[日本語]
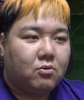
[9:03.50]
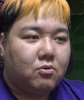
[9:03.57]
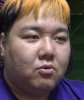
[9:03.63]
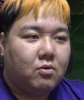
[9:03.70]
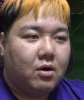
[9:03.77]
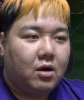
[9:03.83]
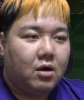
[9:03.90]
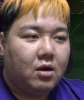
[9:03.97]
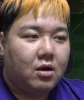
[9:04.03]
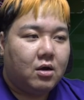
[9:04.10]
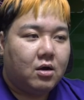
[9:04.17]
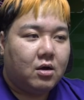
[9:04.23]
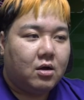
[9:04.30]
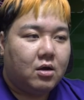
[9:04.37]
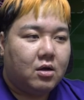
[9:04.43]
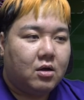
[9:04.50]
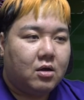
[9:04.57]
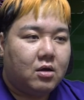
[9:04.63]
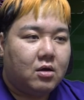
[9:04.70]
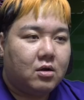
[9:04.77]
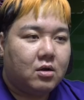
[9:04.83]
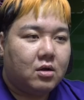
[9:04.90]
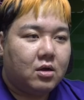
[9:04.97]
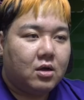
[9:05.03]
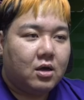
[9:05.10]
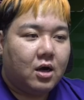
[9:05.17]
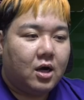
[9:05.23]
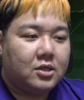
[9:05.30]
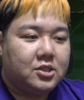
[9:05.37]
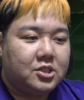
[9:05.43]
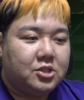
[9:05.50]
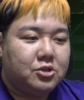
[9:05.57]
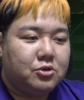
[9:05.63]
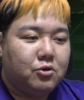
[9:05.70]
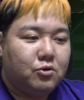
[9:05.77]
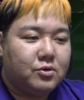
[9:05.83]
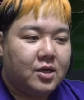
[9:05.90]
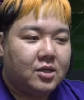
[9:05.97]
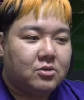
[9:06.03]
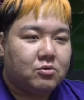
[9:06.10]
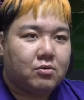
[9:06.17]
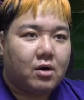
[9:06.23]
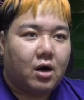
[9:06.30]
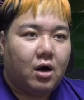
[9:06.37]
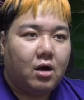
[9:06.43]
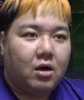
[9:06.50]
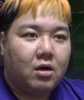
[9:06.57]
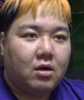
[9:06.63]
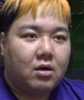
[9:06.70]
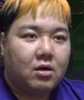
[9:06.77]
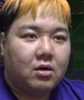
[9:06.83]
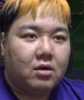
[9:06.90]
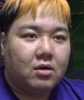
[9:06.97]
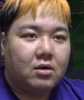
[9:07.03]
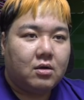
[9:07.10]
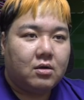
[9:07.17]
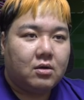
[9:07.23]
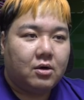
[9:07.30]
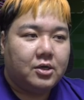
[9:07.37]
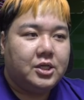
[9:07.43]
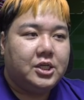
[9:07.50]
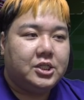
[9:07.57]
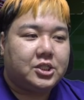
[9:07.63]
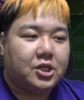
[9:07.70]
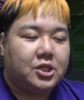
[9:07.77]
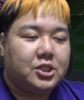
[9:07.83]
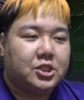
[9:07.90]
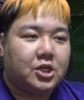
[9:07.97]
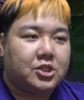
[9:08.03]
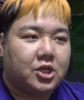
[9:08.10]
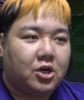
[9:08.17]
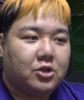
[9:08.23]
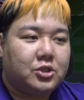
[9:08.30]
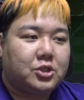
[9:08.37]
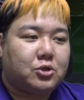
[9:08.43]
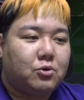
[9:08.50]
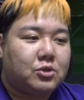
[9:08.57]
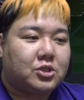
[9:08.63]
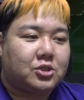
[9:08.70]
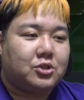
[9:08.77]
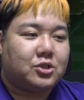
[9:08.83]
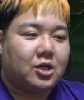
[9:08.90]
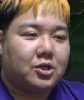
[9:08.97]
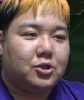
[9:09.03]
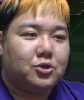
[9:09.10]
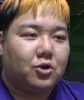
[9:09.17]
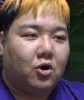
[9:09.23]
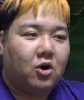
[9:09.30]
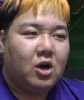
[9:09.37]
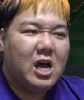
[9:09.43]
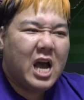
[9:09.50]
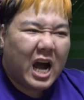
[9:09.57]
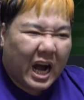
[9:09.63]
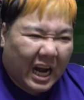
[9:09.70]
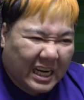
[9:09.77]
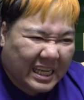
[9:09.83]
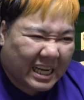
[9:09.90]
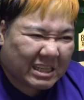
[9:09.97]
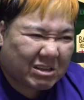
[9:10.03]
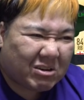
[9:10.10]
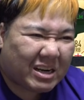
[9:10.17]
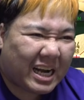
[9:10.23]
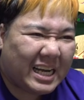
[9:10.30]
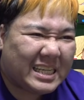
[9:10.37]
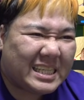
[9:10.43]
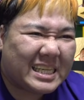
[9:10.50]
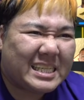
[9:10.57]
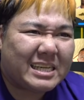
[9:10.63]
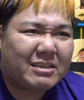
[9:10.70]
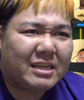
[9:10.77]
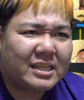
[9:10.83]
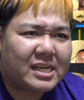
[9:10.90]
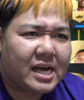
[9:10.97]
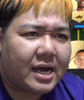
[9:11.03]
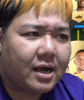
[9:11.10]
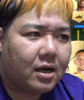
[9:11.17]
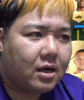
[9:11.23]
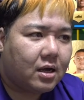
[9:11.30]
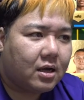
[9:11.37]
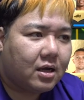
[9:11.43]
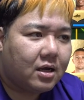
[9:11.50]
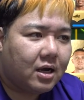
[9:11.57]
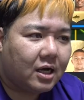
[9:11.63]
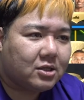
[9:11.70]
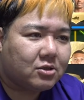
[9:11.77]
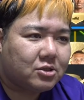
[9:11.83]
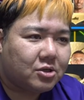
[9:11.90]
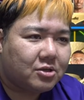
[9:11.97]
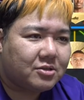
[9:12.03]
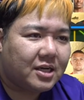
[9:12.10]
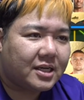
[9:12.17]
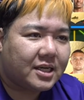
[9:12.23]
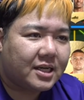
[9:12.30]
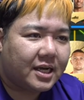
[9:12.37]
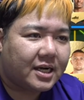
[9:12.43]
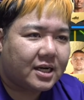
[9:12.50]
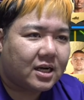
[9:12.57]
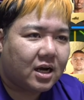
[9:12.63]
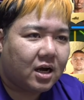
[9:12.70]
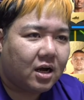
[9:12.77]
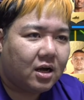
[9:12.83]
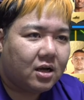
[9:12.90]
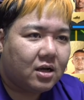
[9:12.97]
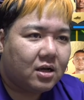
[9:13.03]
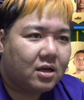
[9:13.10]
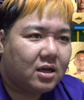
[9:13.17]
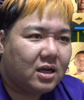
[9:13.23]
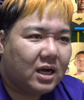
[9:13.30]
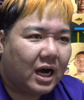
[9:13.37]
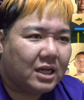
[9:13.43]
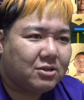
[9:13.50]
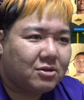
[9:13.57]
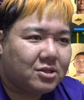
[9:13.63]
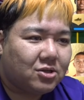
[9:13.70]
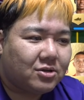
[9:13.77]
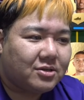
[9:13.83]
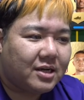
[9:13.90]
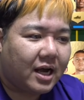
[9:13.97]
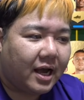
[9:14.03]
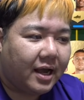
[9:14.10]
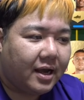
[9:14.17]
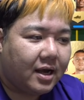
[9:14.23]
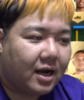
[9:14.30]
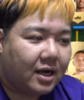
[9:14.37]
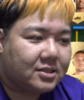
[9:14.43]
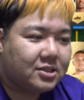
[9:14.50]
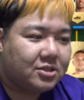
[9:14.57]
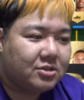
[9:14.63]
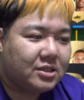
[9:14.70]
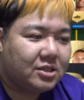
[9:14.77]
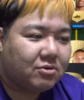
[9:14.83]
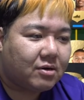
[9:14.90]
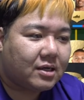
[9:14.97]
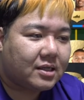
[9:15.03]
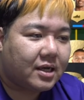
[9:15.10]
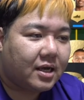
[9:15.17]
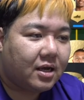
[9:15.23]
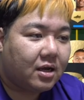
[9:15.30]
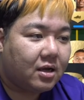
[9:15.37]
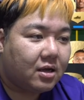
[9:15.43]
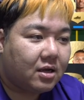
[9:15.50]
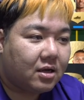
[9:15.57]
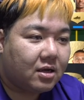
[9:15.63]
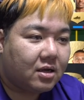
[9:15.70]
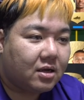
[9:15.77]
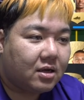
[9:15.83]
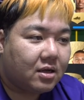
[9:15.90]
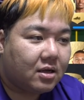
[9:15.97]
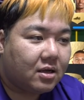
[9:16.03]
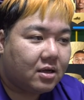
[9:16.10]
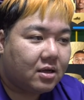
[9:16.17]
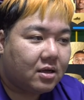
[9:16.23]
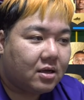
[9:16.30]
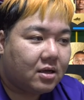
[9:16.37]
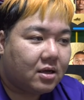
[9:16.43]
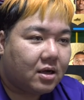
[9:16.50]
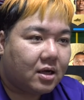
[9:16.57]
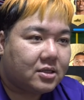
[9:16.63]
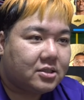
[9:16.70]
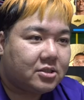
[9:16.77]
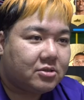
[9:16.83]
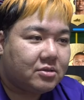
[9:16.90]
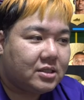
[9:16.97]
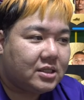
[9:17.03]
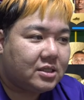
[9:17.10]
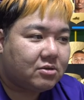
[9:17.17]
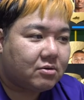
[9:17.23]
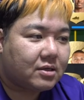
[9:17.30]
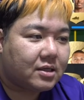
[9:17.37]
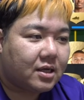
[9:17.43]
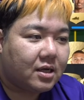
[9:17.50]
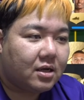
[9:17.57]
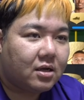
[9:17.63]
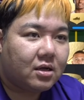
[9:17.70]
ここは85なんとか。あ、いいじゃんいいじゃんいいじゃん。1人作った牛丼、ありがとう、帰ってきてくれて。あと1人ぐらいいけないかな。あと1人ぐらい82とかで82とかで